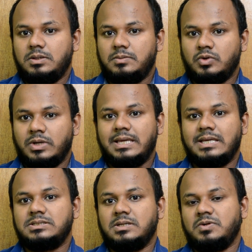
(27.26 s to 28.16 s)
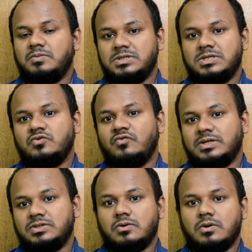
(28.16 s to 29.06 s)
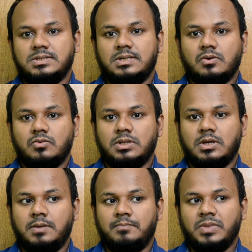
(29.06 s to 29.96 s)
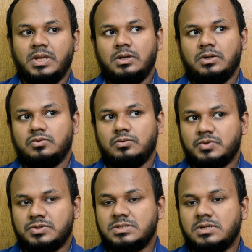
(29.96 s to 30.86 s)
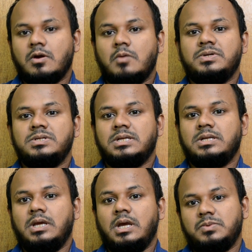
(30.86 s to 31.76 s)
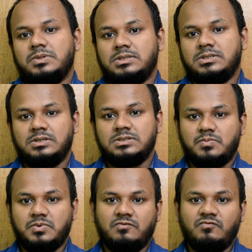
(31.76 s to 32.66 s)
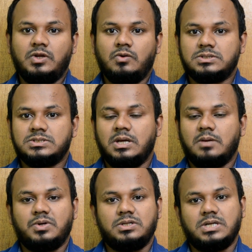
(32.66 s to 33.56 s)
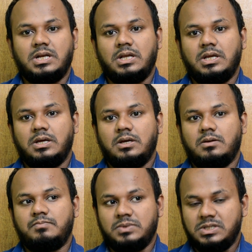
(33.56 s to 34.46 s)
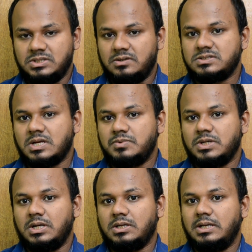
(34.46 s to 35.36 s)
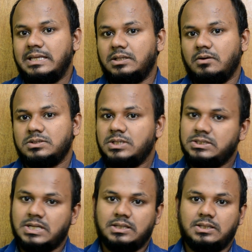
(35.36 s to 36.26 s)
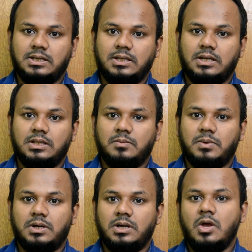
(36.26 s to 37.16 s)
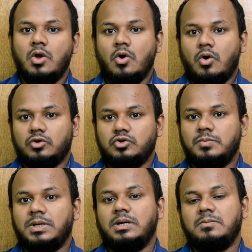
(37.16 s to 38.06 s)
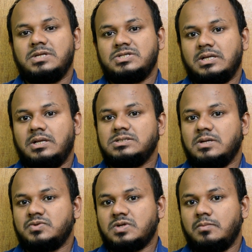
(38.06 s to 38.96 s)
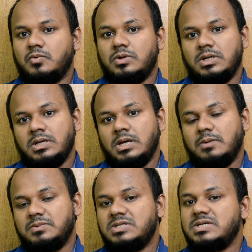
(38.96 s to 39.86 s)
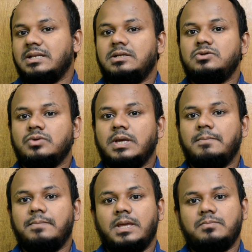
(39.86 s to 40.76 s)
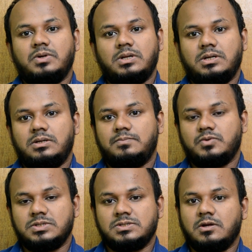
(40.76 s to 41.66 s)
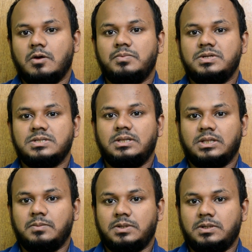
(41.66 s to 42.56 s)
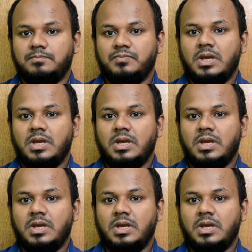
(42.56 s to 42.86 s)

এবং এক্ষেত্রে আপনার বেশ কিছু ফ্যাক্টরও কনসিডার করতে হয় তো প্রসেসর কম্প্যারিজন নিয়ে আমাদের একটি সেপারেট ভিডিও আছে আপনারা চাইলে নিচে ডিসক্রিপশানে এটা লিঙ্ক দেওয়া আছে সেখান থেকে দেখে নিতে পারেন অথবা আমাদের চ্যানেলে সাবস্ক্রাইব করে আমাদের চ্যানেলে ঢুকিয়ে আপনারা প্রসেসর কম্প্যারিজন দেখতে পারেন